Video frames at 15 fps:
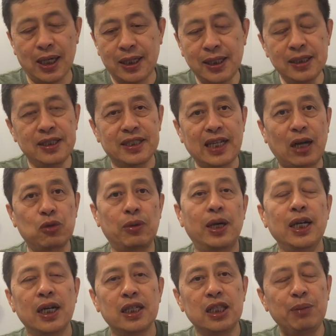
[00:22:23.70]
更加拥
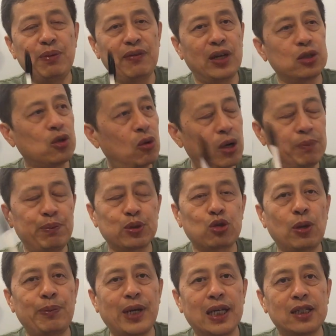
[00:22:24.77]
抱。你比方说，我们不
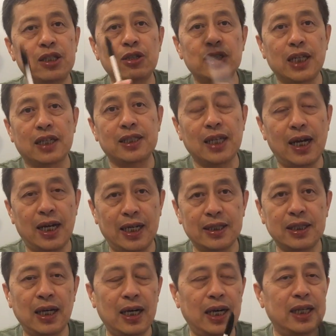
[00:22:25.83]
说别的，就讲上海，
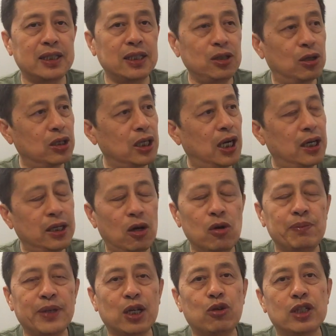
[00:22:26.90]
上海是有了
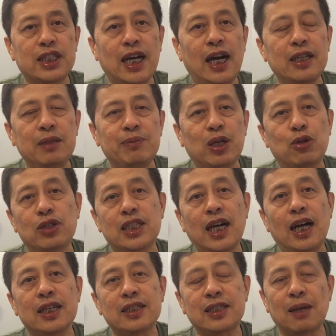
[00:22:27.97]
欧美国家、英美国
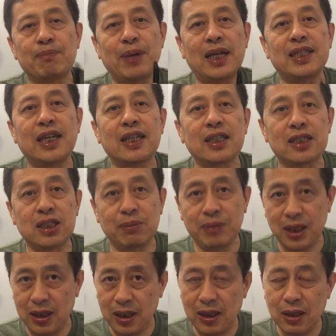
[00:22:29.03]
家上百年的殖
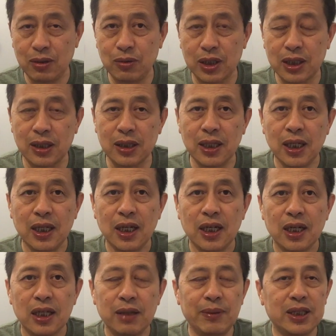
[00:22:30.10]
民地的过程。
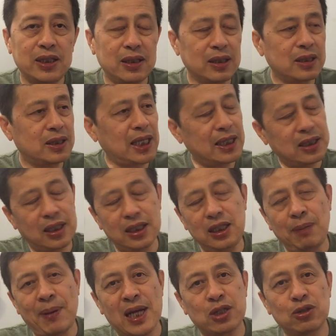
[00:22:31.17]
那么其实，在这个
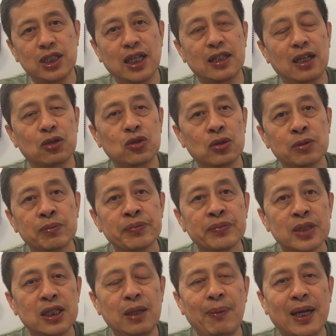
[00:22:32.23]
100多年当
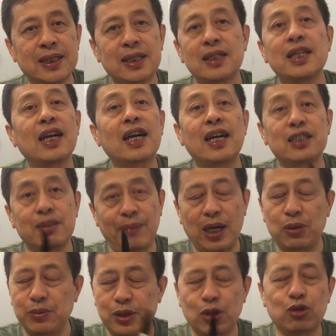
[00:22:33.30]
中，184年开始
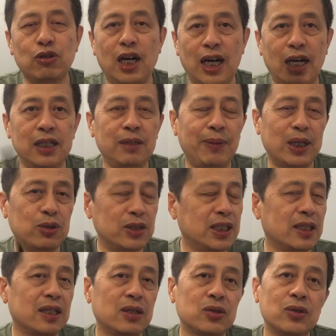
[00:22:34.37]
吧，我们就说100多
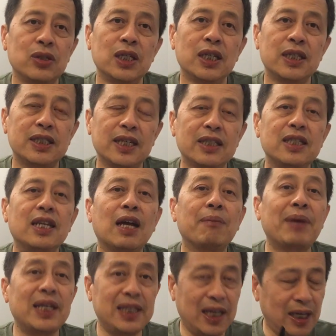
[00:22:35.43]
年当中，将近
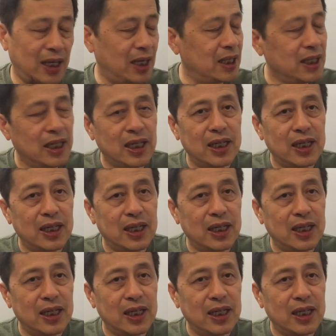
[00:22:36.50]
200年了